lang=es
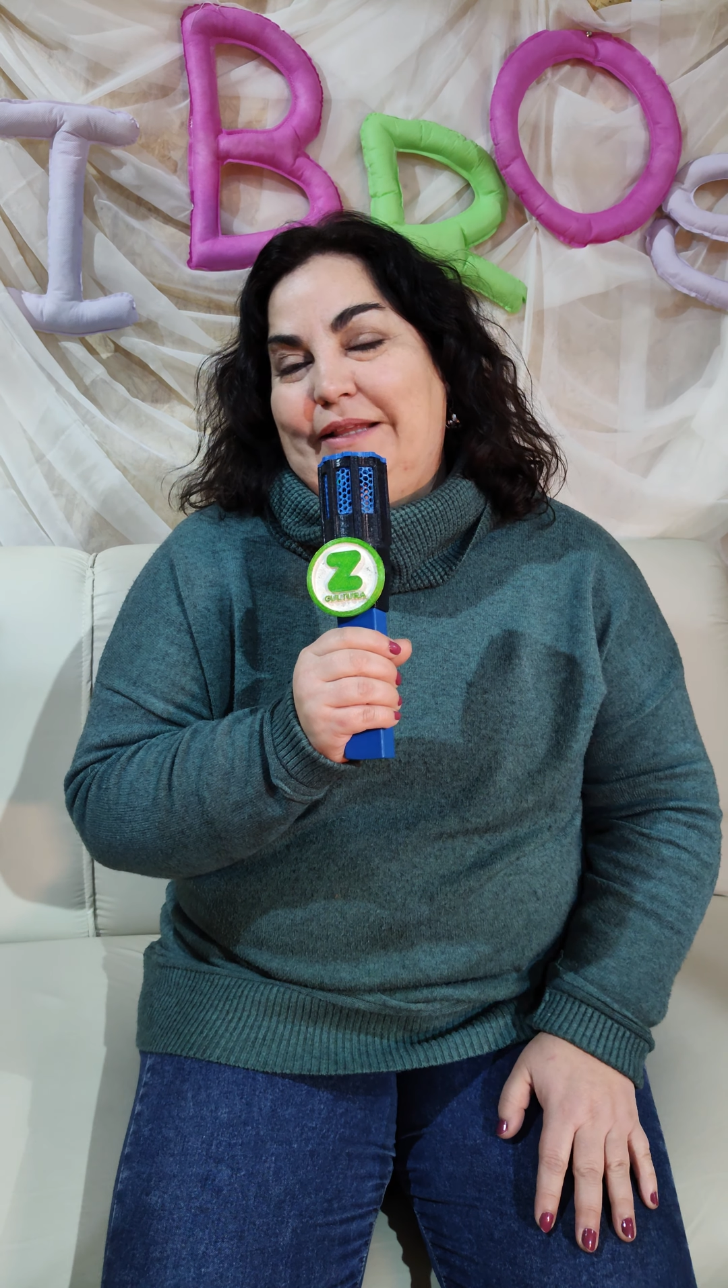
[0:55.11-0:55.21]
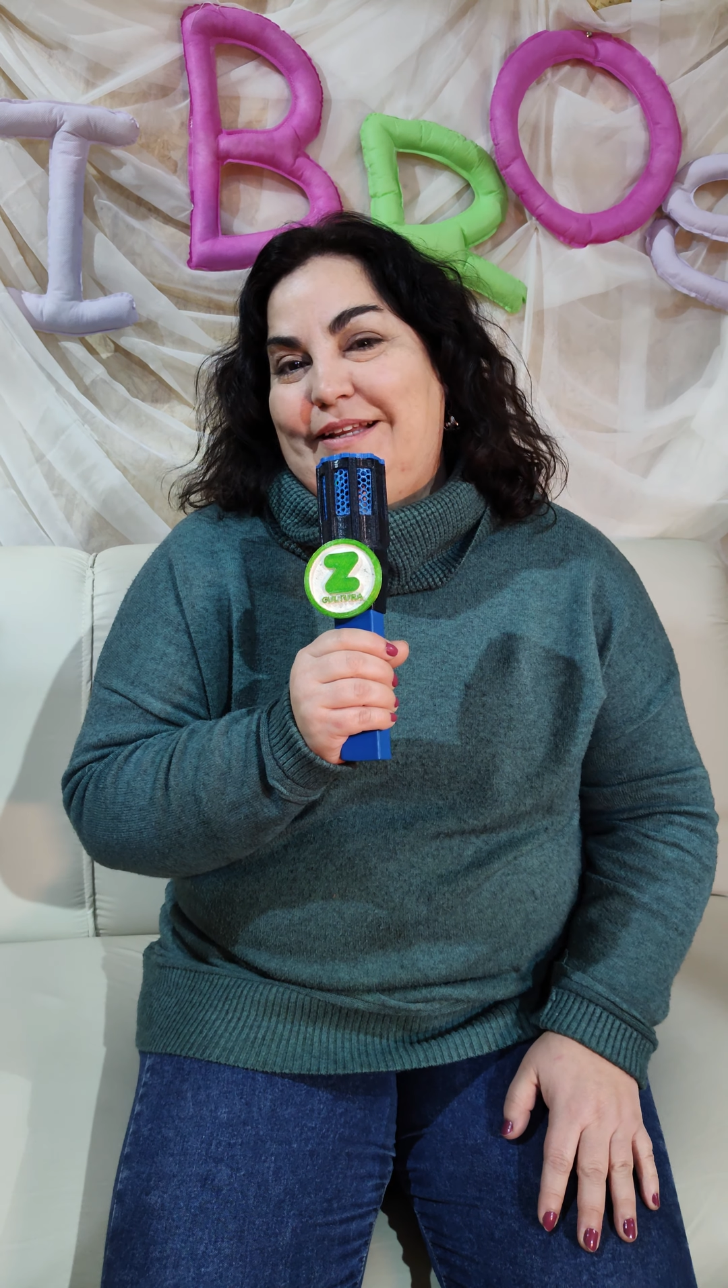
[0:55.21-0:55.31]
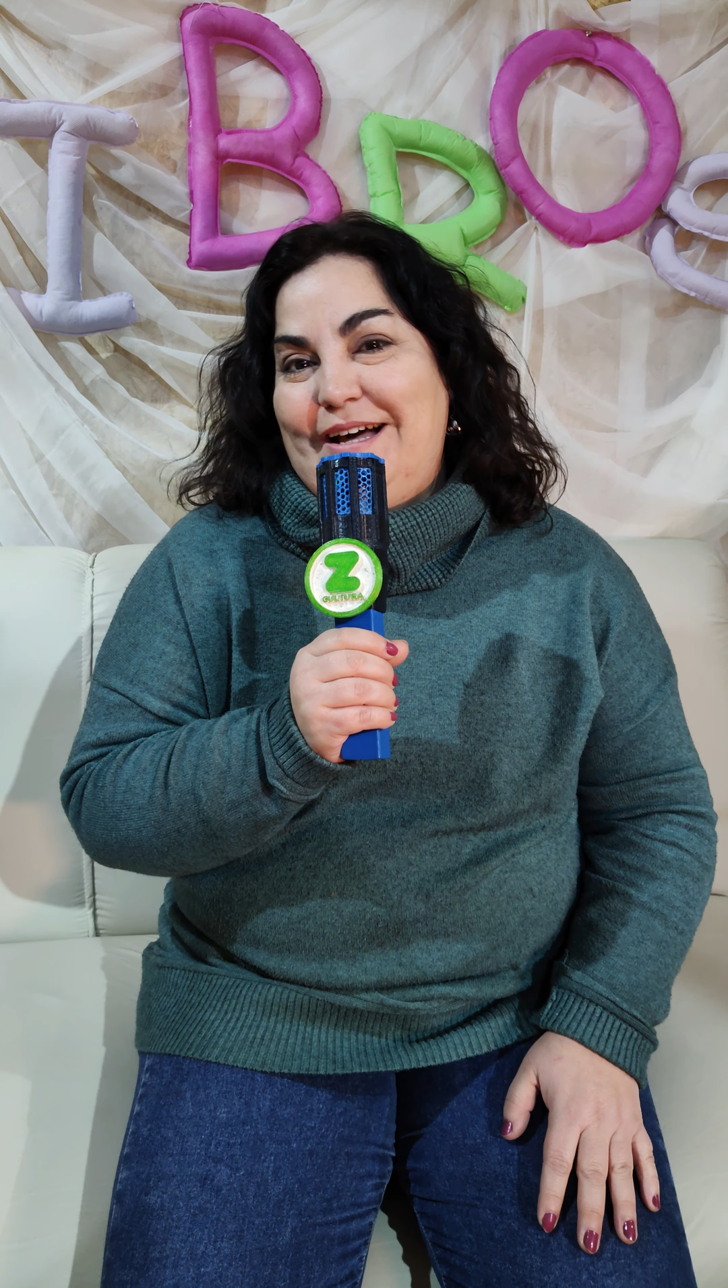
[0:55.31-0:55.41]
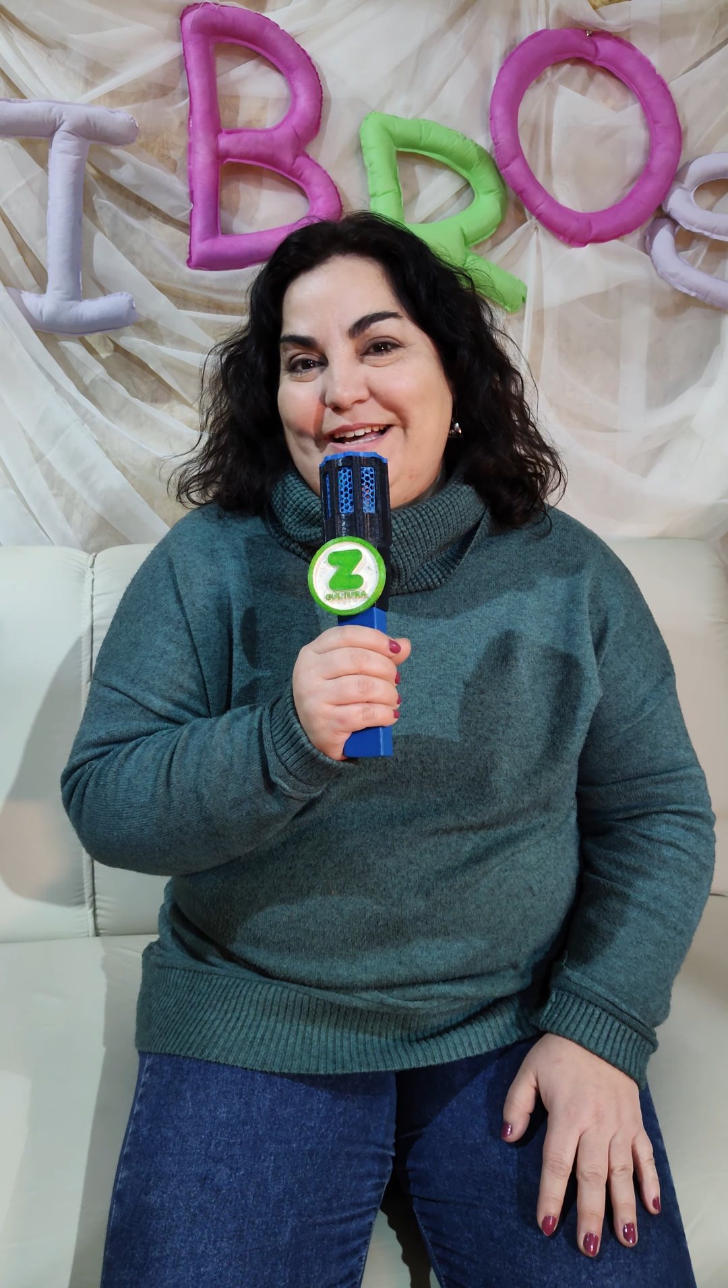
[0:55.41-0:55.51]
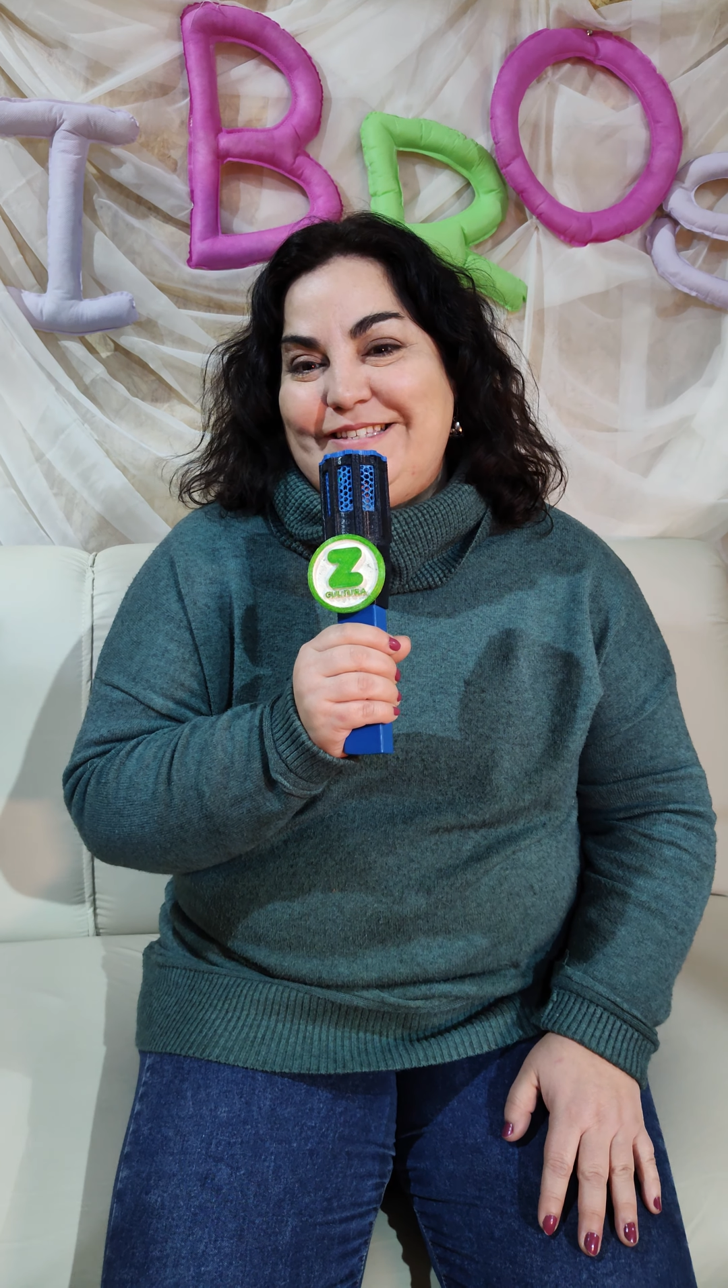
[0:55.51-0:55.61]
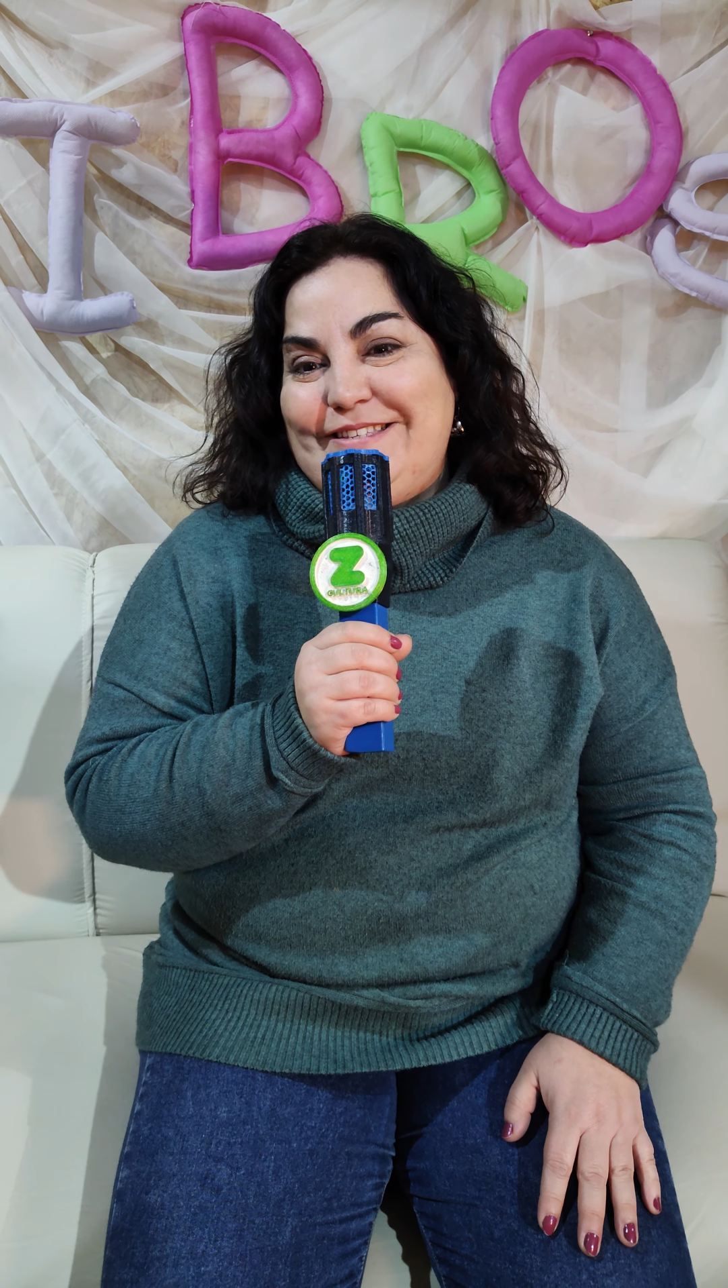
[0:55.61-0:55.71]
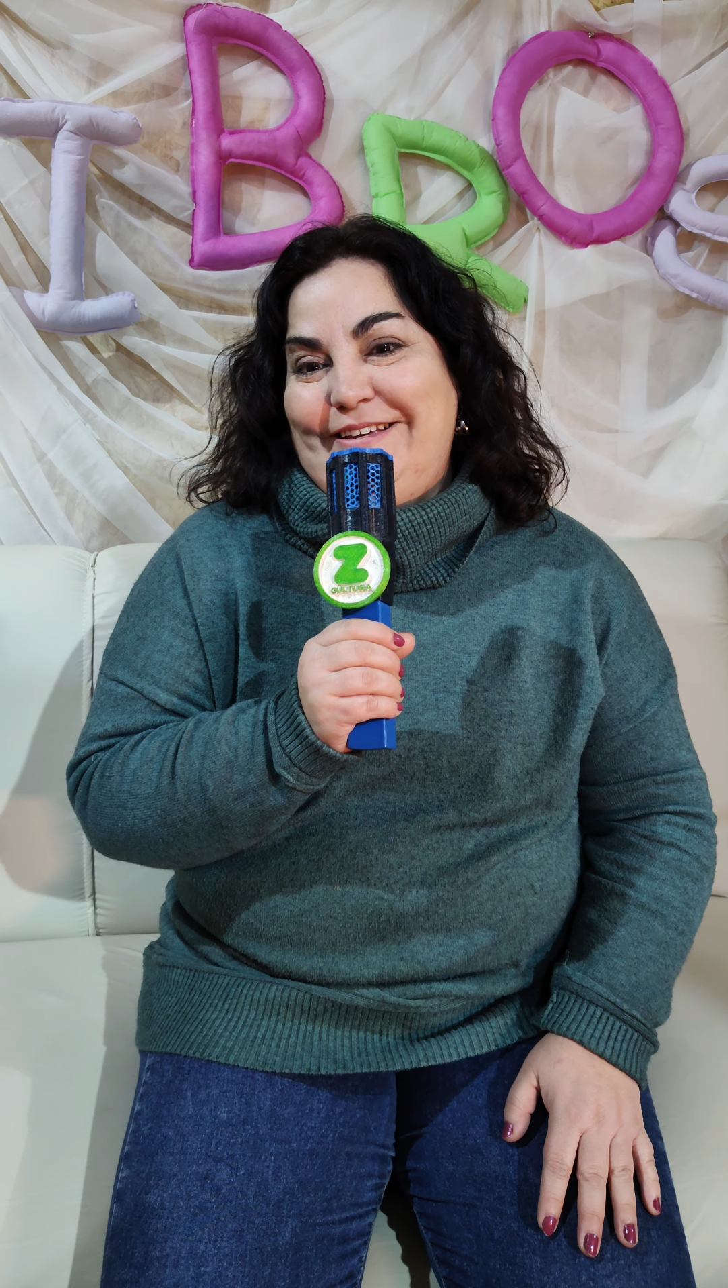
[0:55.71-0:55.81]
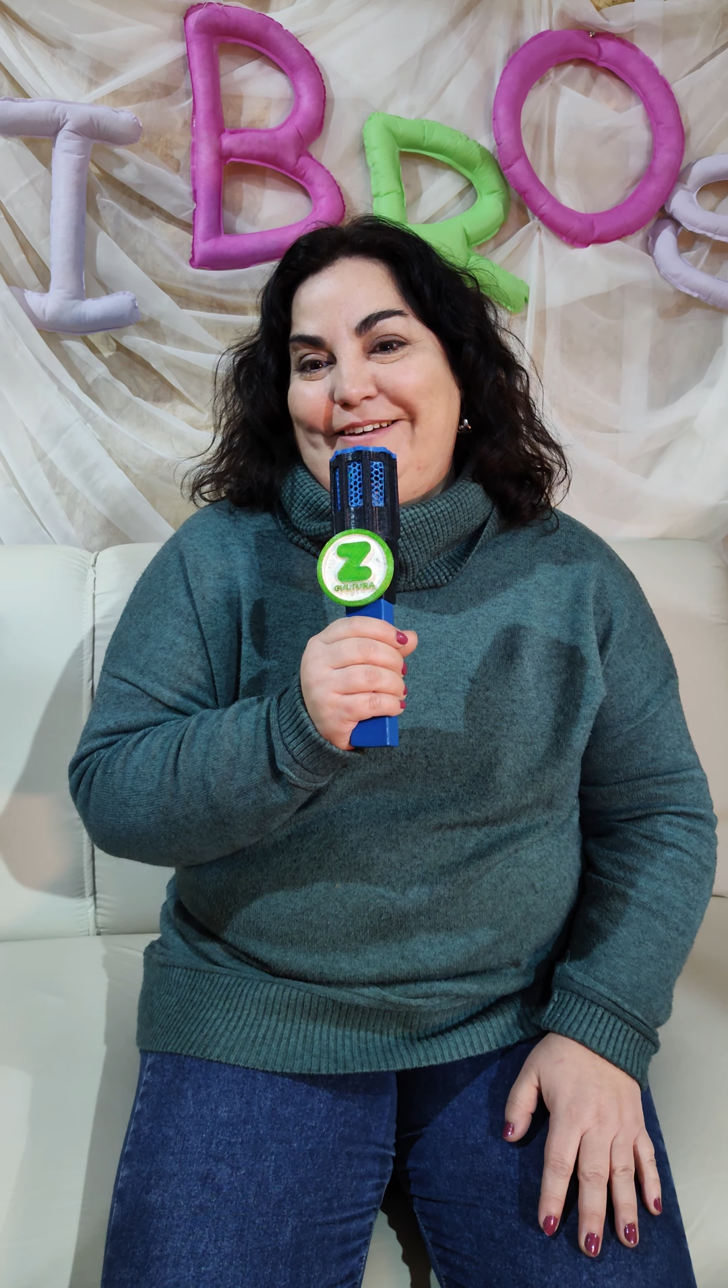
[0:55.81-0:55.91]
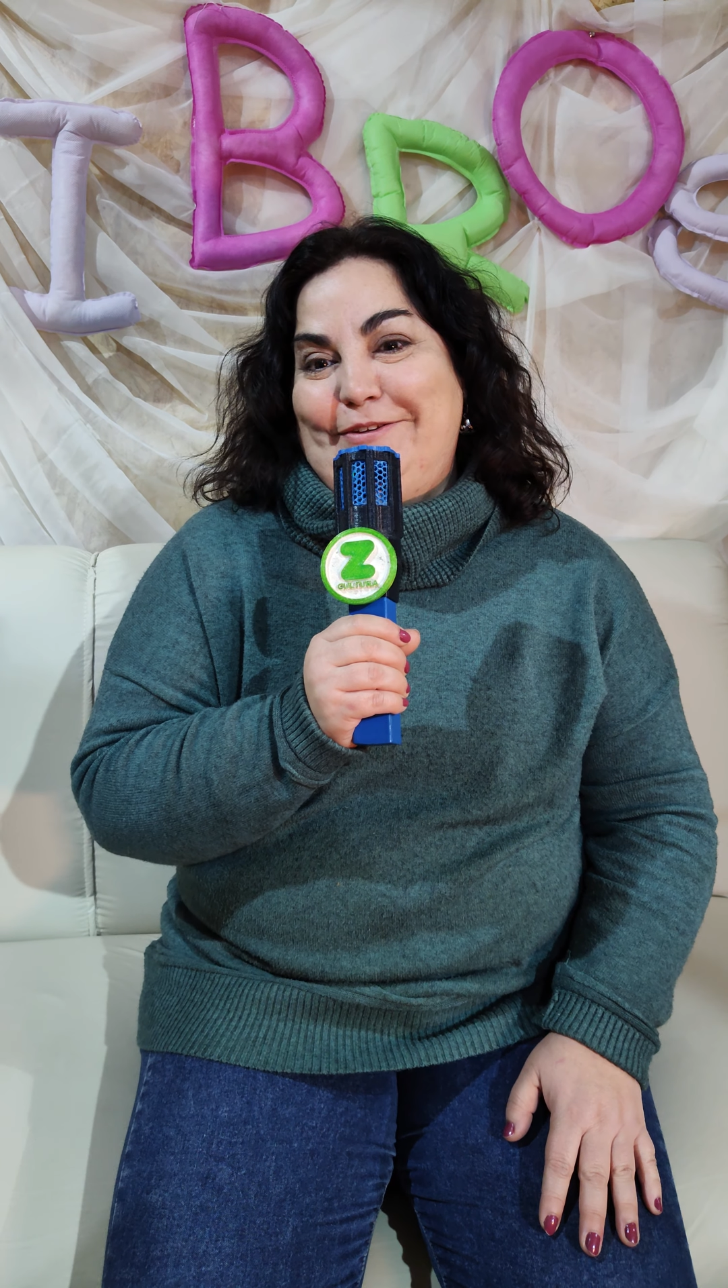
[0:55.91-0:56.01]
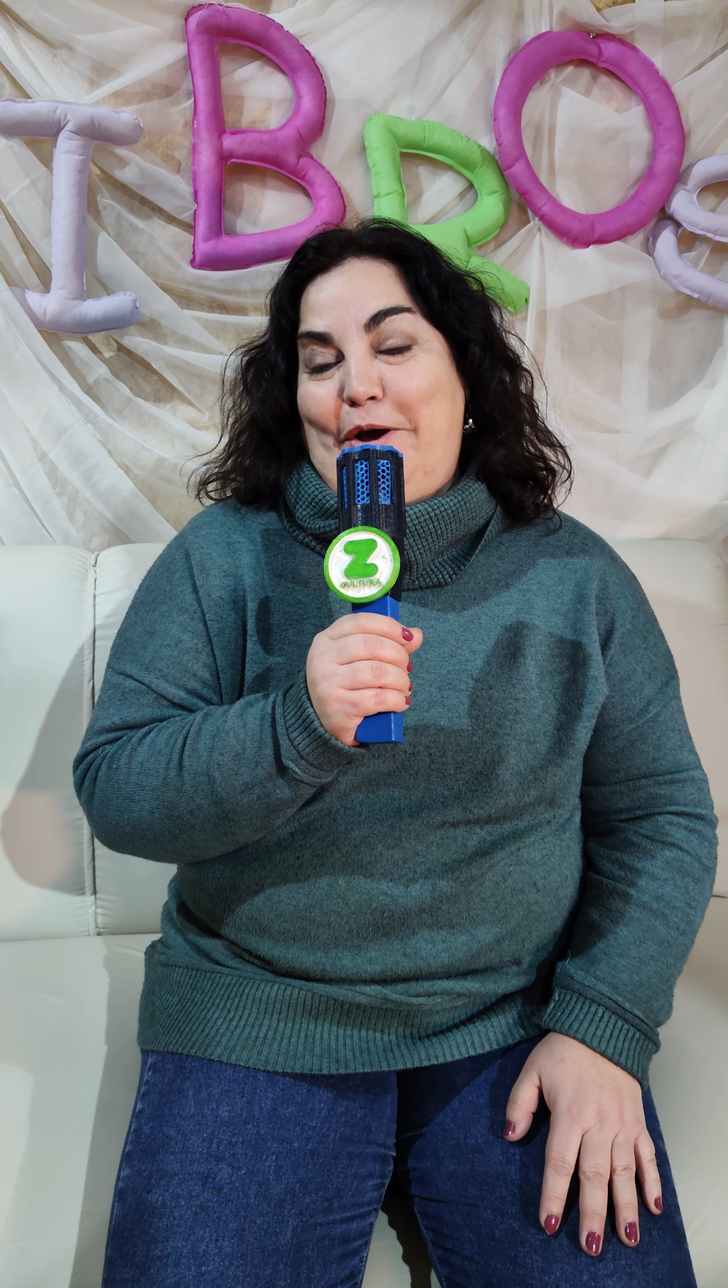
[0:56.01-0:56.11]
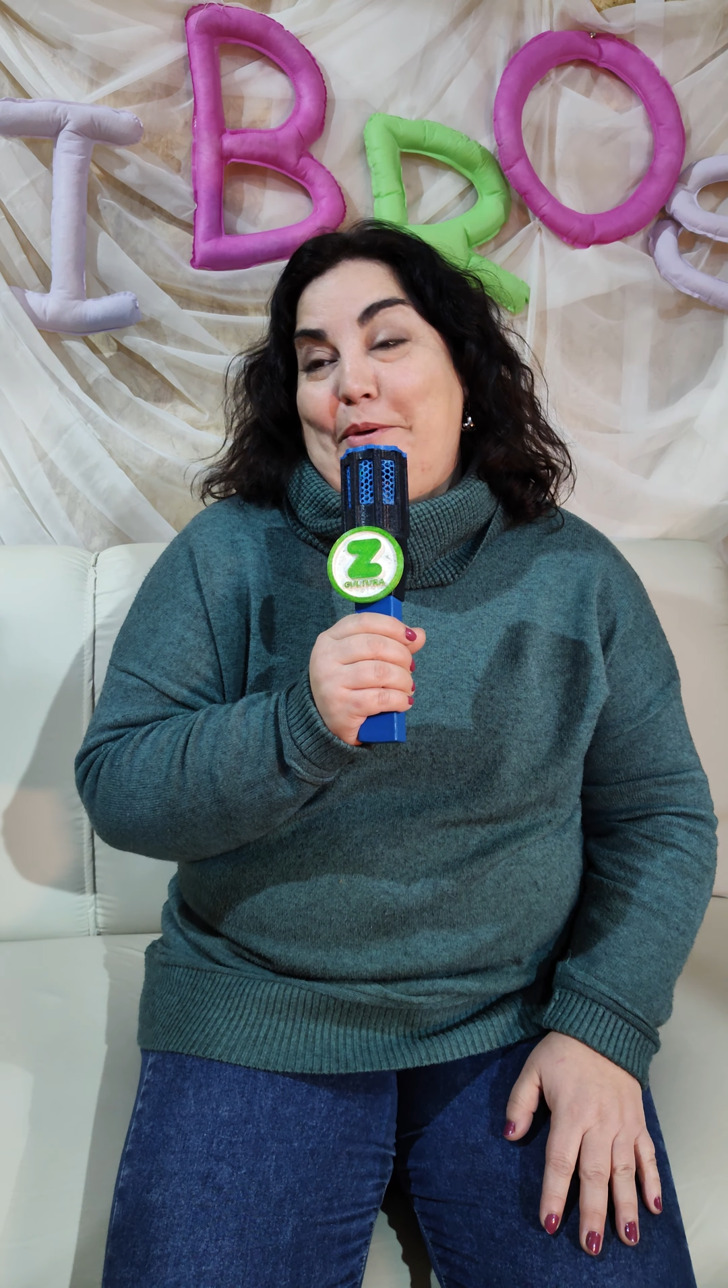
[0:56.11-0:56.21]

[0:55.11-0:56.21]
atrás eh,